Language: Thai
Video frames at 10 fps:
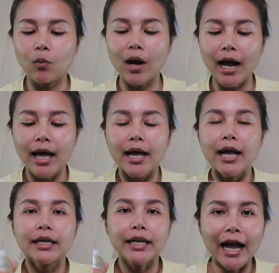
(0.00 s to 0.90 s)
คะ ว่า
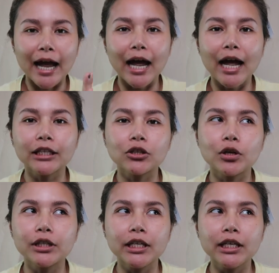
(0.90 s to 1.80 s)
ทา
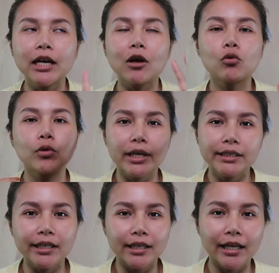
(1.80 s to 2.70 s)
ตอนที่เราลง
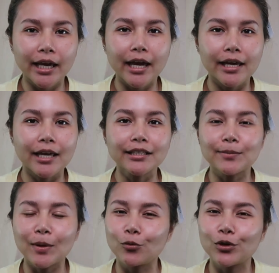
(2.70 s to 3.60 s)
แค่สกินแคร์อย่างเงี้ย
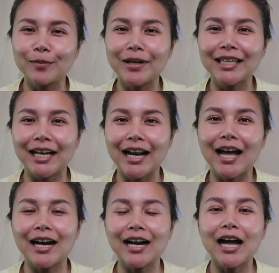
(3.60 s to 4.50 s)
สำหรับคนที่ไม่แต่ง
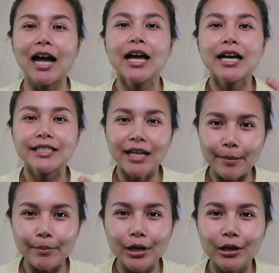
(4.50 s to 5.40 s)
หน้านะคะ
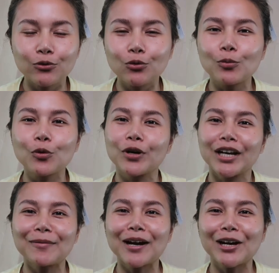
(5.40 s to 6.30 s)
จะเบอร์รูขุมข
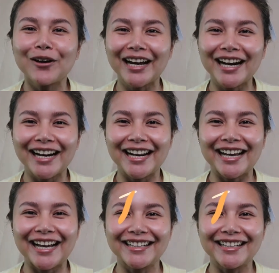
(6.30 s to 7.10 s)
นได้มากน้อยขนาดไหน